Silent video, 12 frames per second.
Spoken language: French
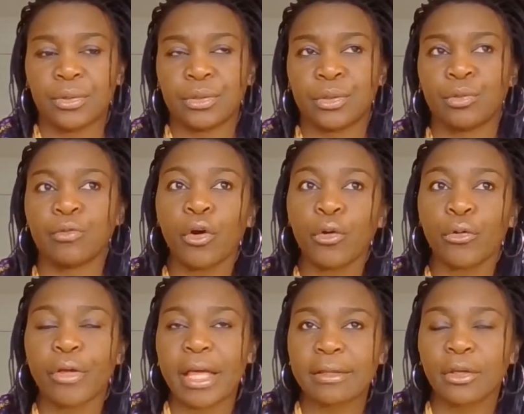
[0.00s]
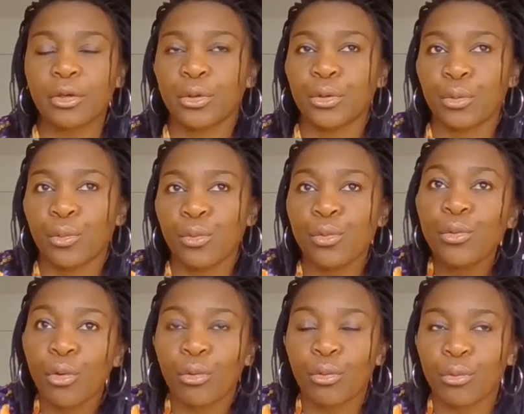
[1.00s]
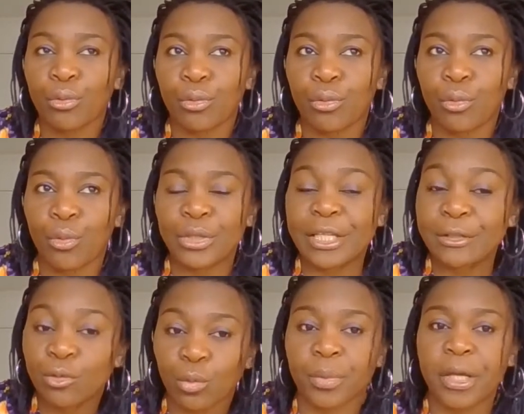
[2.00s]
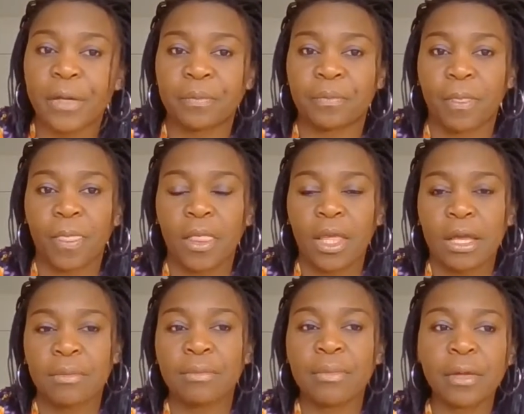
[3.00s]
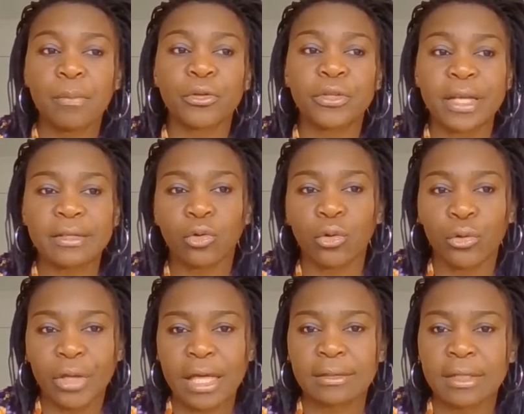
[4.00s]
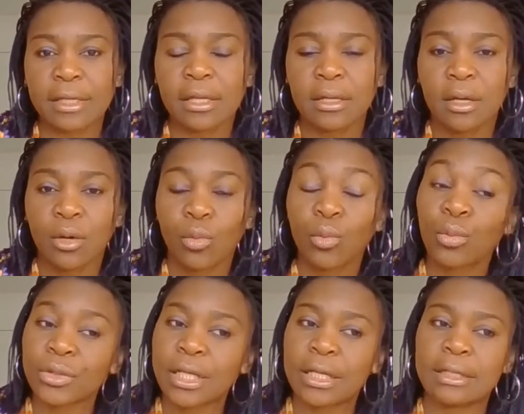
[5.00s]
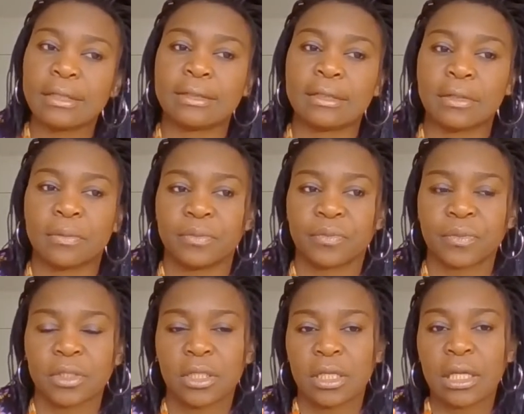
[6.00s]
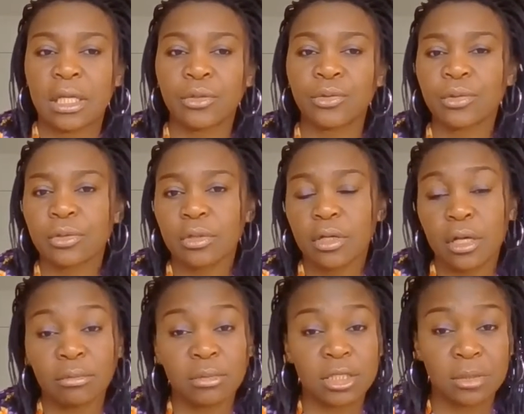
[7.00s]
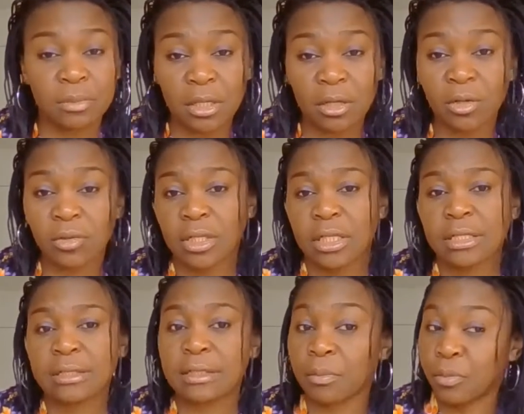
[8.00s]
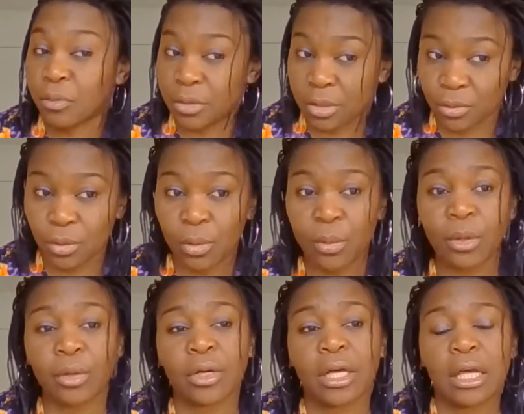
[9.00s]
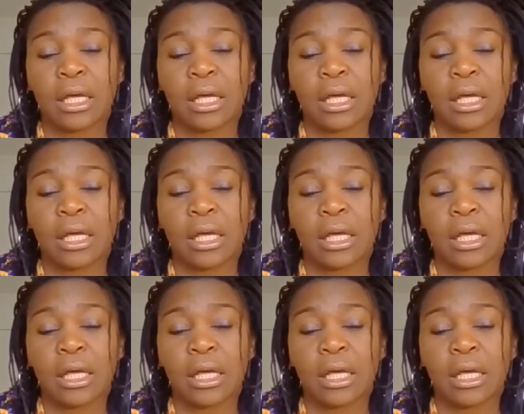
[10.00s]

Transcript: souvent regarder que où on est tombé mais peut-être regarder où on a glissé et donc un petit bilan s'imposait sûrement